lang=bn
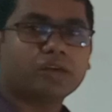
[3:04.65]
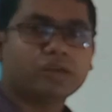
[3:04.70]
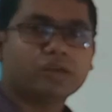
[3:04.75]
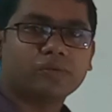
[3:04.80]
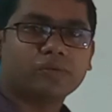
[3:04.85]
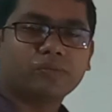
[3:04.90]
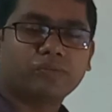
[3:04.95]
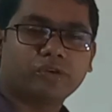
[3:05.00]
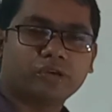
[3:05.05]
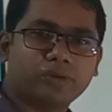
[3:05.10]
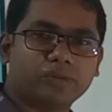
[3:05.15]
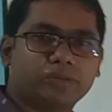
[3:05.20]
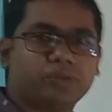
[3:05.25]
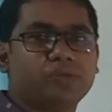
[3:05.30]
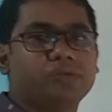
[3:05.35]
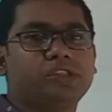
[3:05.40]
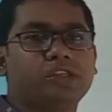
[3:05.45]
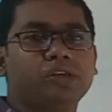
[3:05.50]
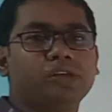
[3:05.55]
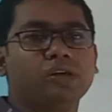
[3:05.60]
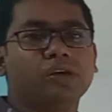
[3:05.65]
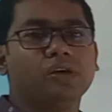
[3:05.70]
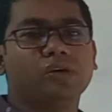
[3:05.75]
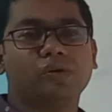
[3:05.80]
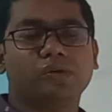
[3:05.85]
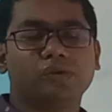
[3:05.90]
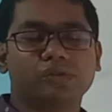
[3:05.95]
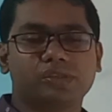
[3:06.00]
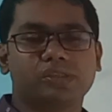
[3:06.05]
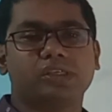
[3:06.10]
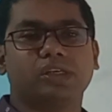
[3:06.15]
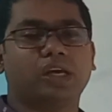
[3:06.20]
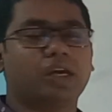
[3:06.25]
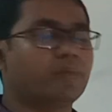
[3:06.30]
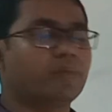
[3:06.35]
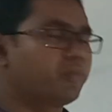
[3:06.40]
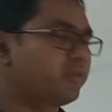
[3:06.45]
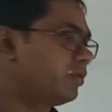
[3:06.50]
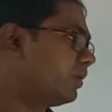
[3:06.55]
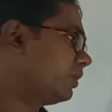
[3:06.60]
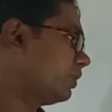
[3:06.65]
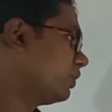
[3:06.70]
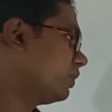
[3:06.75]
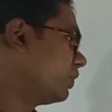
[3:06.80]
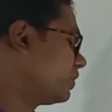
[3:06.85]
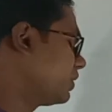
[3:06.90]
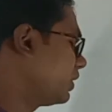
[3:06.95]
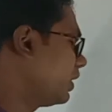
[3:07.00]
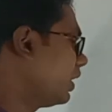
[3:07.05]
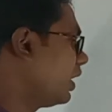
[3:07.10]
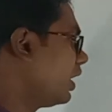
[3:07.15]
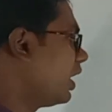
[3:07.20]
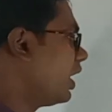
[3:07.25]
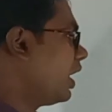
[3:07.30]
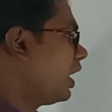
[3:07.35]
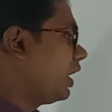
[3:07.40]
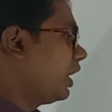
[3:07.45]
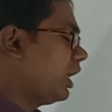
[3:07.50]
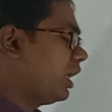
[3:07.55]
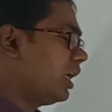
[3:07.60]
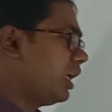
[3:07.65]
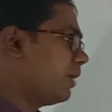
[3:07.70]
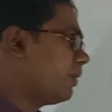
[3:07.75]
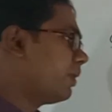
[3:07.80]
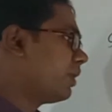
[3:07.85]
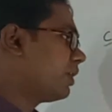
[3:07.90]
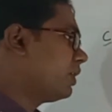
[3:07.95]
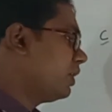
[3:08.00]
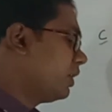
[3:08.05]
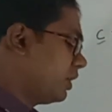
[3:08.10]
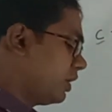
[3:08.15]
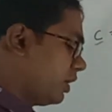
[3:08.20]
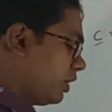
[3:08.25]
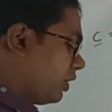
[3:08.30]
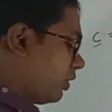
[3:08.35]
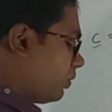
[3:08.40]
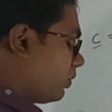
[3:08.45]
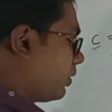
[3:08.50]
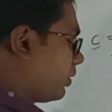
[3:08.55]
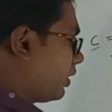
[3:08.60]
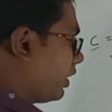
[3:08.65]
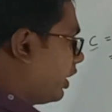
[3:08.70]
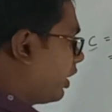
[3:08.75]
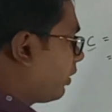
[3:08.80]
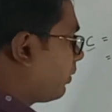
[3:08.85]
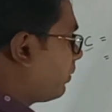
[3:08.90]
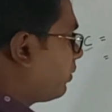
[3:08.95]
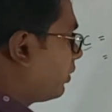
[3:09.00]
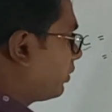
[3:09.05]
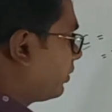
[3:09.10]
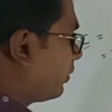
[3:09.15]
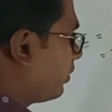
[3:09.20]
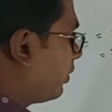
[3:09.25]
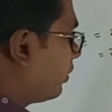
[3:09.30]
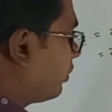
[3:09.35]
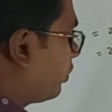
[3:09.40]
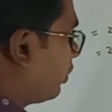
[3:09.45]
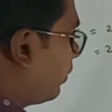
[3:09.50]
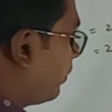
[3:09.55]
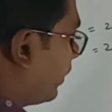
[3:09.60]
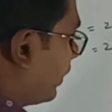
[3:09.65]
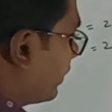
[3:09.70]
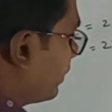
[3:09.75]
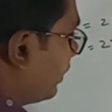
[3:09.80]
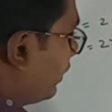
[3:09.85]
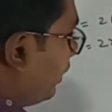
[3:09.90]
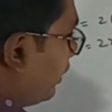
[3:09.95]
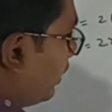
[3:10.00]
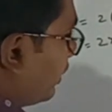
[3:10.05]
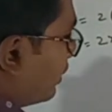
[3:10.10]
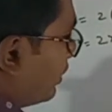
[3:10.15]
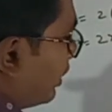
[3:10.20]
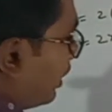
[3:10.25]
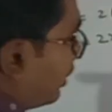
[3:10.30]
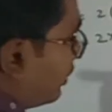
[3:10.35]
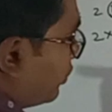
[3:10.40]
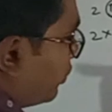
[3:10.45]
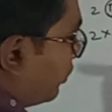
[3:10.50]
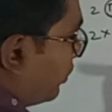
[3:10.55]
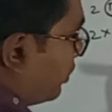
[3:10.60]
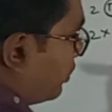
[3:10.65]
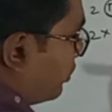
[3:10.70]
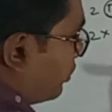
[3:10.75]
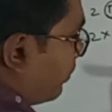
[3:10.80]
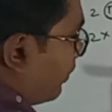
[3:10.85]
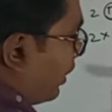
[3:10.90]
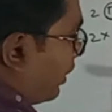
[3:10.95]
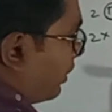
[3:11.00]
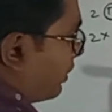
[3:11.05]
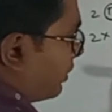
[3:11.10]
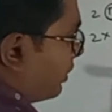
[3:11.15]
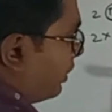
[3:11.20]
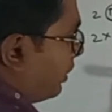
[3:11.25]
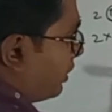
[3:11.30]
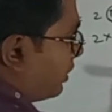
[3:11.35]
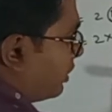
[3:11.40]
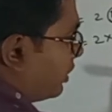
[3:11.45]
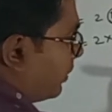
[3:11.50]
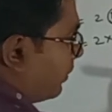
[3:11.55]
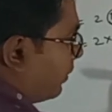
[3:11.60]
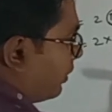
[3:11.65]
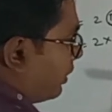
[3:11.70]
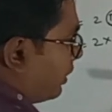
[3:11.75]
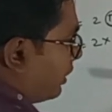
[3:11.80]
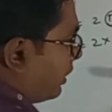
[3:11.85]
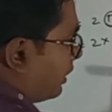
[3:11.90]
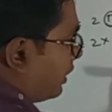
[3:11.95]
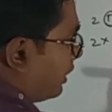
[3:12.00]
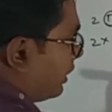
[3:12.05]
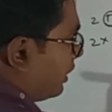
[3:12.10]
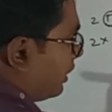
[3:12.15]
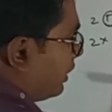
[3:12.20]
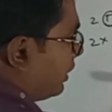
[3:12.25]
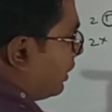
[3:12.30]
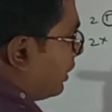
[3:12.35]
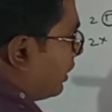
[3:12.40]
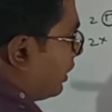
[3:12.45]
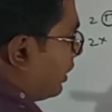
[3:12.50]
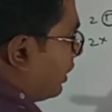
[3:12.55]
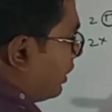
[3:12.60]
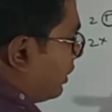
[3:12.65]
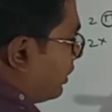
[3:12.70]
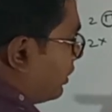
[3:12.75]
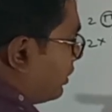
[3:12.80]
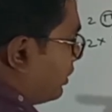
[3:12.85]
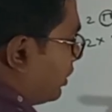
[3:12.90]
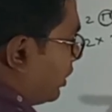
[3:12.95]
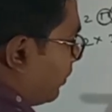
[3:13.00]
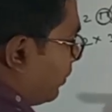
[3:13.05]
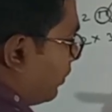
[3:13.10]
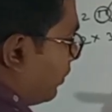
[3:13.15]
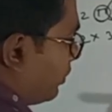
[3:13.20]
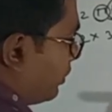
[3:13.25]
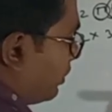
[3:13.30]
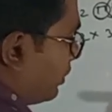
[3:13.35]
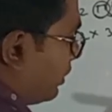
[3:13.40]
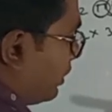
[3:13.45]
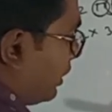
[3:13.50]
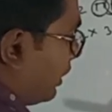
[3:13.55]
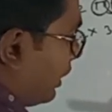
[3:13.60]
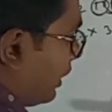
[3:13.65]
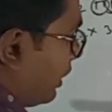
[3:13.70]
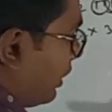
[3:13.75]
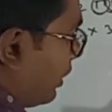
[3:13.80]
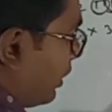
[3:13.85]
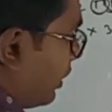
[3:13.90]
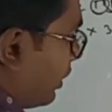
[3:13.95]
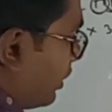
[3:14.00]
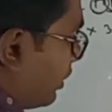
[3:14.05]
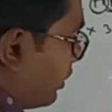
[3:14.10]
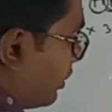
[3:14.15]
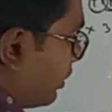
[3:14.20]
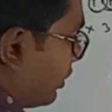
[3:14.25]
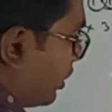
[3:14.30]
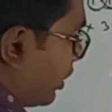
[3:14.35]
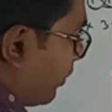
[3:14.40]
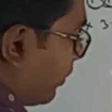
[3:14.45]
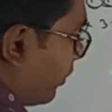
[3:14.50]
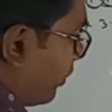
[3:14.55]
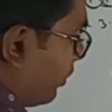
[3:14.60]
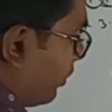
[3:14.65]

পরিবর্তনশীল হচ্ছে না পরিবর্তন হচ্ছে না এবার এরকম কতগুলো ধ্রুবক আছে যার সুনির্দিষ্ট মান আছে যেমন ই e, যেমন জি যেমন